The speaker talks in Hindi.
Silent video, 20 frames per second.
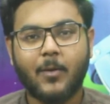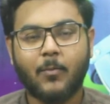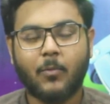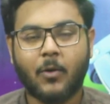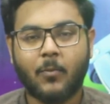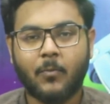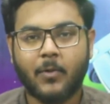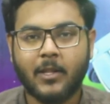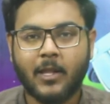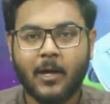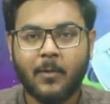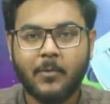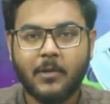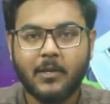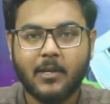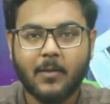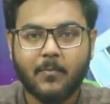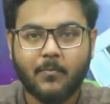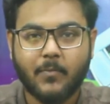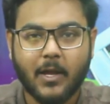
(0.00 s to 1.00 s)
मोहम्मद आमिर
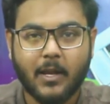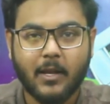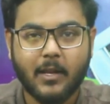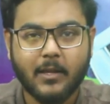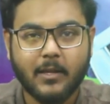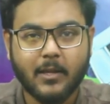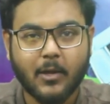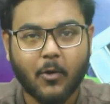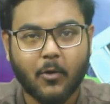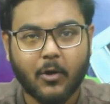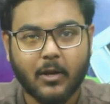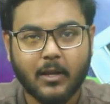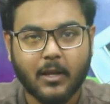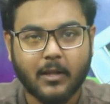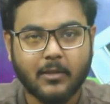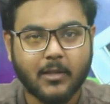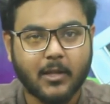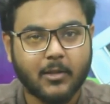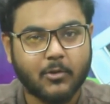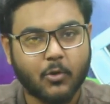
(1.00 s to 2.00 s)
ने पहले ही ओवर के
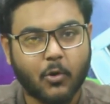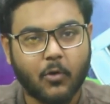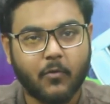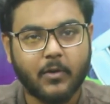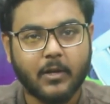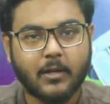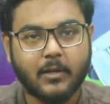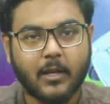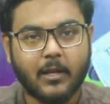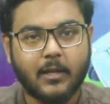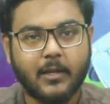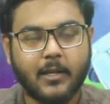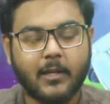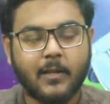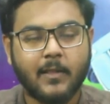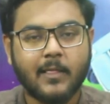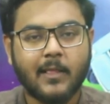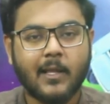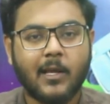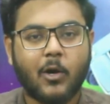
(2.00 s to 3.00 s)
अंदर दो विकटें ली
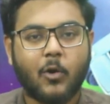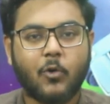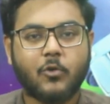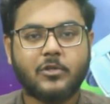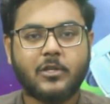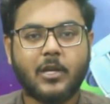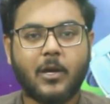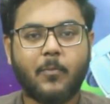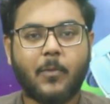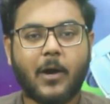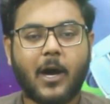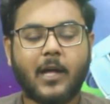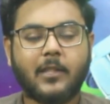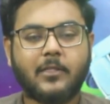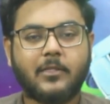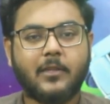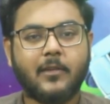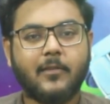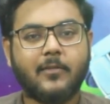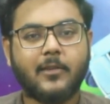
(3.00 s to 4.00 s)
उसके
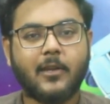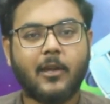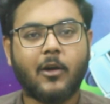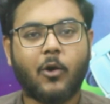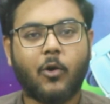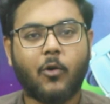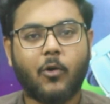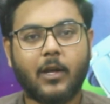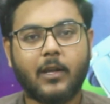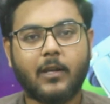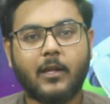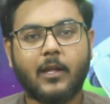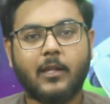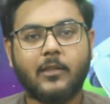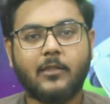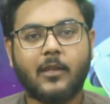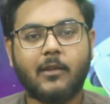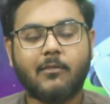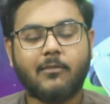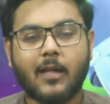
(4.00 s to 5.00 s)
बाद तीसरे ओवर के
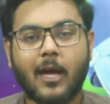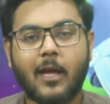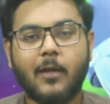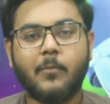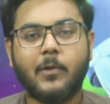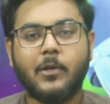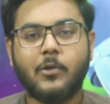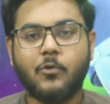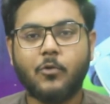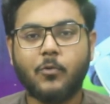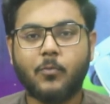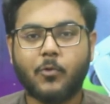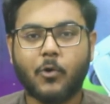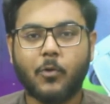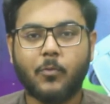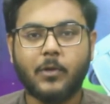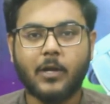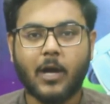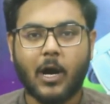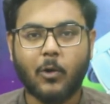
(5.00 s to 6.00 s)
अंदर साई मयूब
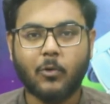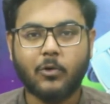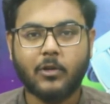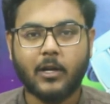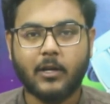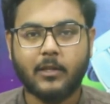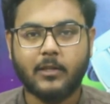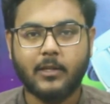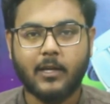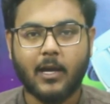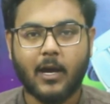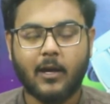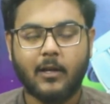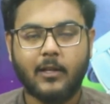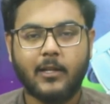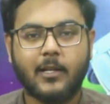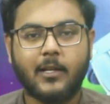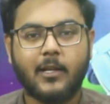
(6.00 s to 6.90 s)
को भी आउट कर दिया